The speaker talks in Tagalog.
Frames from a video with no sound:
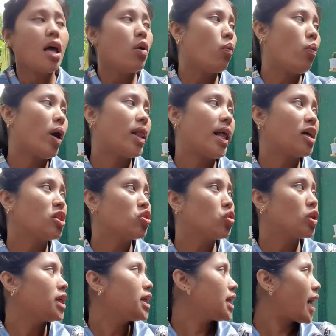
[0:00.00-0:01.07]
Well,
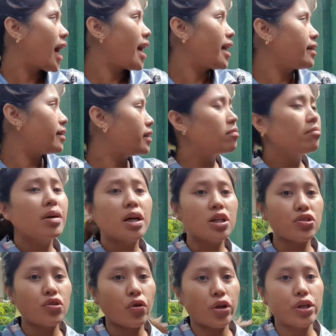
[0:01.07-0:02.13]
actually, lahat ng mga
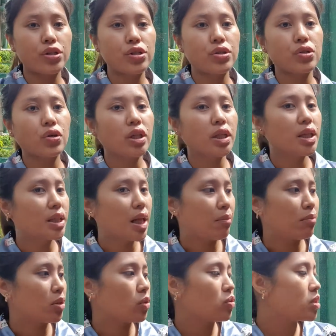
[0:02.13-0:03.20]
soils ko na
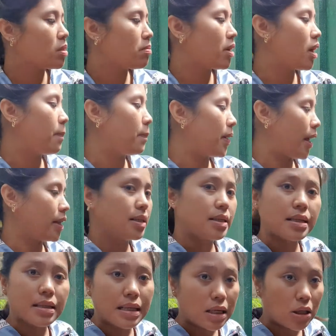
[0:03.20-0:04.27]
ginamit ko sa mga
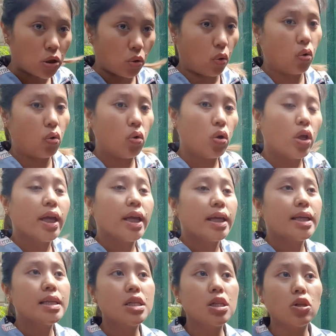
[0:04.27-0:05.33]
plants dito
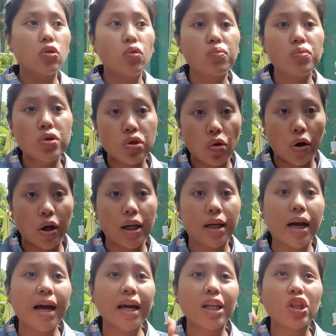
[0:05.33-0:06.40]
is loam soil.
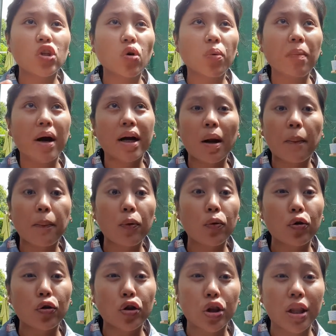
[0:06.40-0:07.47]
Kahit yung mga
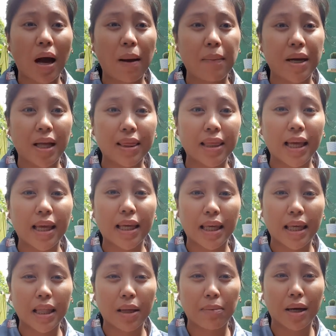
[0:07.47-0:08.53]
napulot namin at
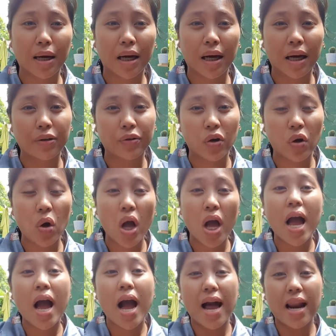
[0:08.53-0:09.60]
nahingi na mga ano,
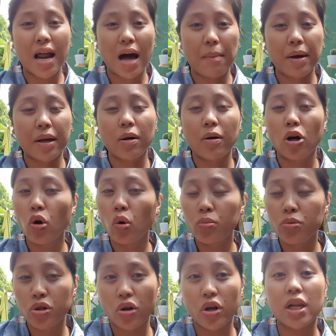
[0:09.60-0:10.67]
halaman,
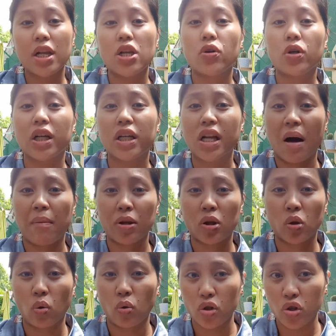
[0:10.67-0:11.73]
loam soil yung ginamit
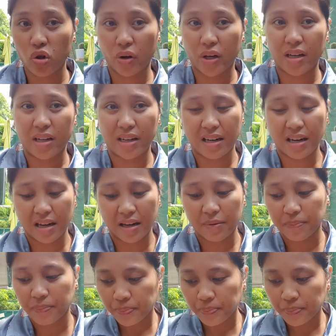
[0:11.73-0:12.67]
kong soil nila.